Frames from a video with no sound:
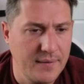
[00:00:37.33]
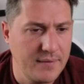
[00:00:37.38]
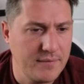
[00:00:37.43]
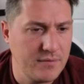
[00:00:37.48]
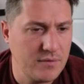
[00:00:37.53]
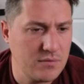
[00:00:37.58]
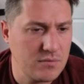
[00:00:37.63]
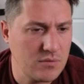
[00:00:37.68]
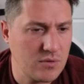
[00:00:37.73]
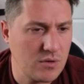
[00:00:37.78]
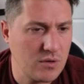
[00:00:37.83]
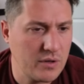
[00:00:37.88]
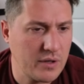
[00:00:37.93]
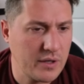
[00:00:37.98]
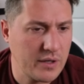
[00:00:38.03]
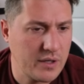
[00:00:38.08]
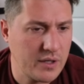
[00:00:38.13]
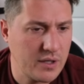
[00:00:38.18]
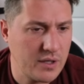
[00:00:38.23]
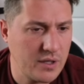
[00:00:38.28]
Vamos colocar
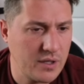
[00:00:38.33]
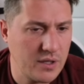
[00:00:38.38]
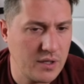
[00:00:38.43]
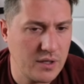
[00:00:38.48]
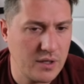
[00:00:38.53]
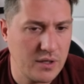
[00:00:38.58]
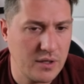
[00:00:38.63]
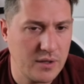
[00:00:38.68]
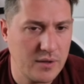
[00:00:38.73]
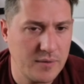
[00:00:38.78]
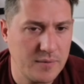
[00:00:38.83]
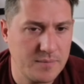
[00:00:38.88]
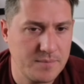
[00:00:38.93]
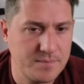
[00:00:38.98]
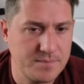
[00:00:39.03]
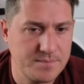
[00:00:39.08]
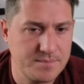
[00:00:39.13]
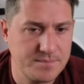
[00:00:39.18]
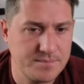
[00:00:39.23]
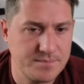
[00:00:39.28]
aqui...
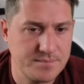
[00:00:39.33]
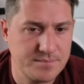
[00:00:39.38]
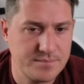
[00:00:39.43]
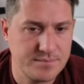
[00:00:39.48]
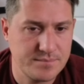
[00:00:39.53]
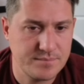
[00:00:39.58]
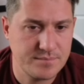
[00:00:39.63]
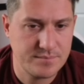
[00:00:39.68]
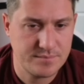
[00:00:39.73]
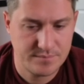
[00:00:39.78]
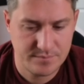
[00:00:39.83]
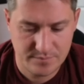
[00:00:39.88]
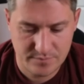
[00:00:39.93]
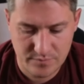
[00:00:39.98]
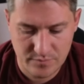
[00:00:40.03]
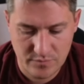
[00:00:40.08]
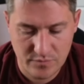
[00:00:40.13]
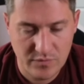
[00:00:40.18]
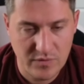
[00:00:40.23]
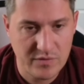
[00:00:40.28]

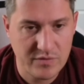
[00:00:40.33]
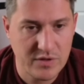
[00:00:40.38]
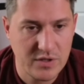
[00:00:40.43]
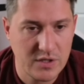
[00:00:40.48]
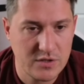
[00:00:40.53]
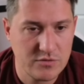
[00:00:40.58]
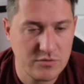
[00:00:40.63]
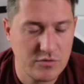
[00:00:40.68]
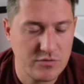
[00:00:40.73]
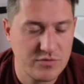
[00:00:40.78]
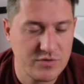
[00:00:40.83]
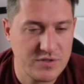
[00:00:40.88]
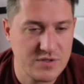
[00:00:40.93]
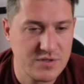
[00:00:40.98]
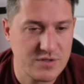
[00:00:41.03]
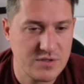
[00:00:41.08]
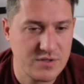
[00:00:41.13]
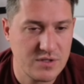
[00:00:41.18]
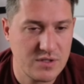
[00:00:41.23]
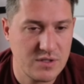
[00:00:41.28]
Na verdade eu vou
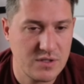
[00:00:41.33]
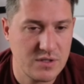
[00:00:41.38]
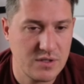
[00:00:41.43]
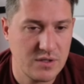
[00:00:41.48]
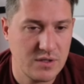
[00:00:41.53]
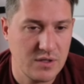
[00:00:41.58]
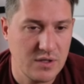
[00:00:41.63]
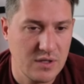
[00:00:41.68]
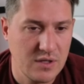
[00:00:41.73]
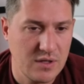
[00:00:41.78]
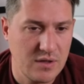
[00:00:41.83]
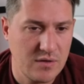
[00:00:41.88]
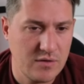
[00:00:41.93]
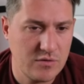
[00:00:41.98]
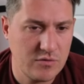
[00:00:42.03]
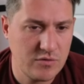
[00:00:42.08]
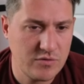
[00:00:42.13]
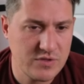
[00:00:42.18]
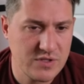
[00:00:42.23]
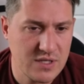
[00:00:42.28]
fazer... Não
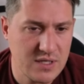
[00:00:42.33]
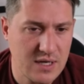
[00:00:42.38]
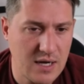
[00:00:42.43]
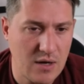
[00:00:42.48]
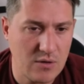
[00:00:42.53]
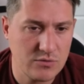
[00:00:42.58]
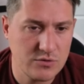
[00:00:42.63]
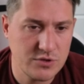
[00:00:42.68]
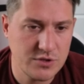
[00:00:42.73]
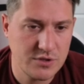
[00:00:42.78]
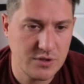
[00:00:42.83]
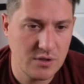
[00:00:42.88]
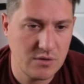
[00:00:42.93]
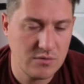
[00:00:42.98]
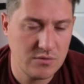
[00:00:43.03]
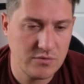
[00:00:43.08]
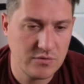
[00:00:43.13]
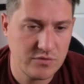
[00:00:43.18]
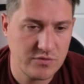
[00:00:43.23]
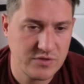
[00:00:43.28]
vou fazer count não,
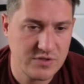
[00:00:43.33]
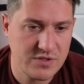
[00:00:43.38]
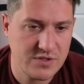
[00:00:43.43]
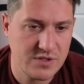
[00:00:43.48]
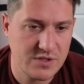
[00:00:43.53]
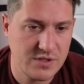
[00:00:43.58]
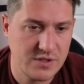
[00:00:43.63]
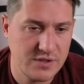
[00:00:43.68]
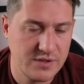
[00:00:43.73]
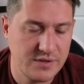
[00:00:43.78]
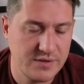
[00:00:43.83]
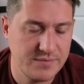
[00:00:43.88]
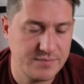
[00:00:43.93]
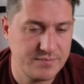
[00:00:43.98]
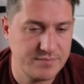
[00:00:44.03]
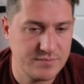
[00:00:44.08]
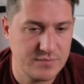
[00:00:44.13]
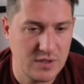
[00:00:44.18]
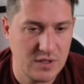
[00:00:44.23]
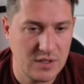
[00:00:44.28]
eu vou fazer
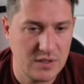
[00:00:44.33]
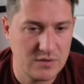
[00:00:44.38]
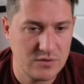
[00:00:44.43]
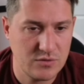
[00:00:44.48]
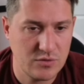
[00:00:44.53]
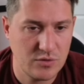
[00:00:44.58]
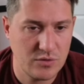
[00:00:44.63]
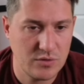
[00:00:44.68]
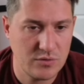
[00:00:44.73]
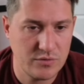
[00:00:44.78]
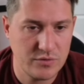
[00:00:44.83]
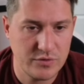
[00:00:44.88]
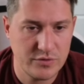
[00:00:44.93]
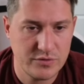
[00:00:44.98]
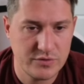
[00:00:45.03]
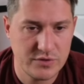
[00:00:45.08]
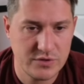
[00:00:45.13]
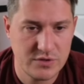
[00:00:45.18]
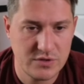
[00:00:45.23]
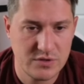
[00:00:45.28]
uh, total
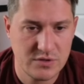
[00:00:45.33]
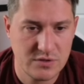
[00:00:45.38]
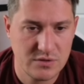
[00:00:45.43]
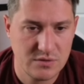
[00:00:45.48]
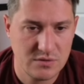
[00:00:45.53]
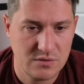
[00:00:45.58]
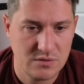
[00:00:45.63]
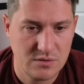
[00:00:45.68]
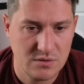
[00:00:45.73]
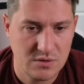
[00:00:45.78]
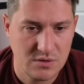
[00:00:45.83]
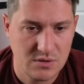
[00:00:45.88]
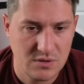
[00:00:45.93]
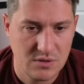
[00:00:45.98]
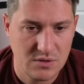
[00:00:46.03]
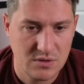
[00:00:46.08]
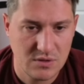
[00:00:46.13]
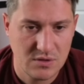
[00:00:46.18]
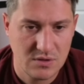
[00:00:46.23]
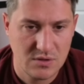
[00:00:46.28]
users.
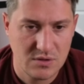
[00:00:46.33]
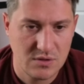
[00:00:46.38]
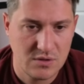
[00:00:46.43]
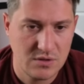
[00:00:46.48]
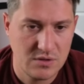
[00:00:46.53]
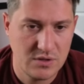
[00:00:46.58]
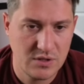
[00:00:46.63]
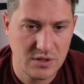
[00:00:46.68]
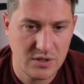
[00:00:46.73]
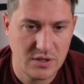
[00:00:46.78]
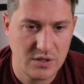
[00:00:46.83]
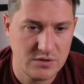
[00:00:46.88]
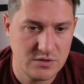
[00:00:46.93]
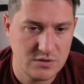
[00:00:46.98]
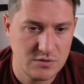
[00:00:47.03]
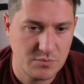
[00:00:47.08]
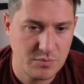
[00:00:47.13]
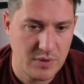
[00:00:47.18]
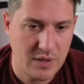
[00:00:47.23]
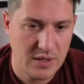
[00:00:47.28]
E aqui a
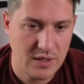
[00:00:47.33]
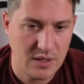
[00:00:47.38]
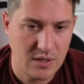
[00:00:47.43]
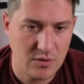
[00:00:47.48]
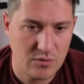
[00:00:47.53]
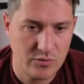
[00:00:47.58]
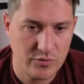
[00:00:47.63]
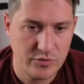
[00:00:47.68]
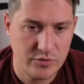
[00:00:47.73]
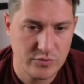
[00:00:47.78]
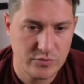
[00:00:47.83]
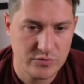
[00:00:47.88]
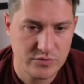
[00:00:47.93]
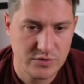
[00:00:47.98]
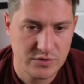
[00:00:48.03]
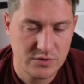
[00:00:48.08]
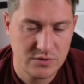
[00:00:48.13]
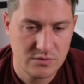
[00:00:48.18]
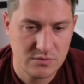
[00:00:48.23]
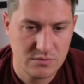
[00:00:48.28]
gente pega o
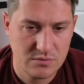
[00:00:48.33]
user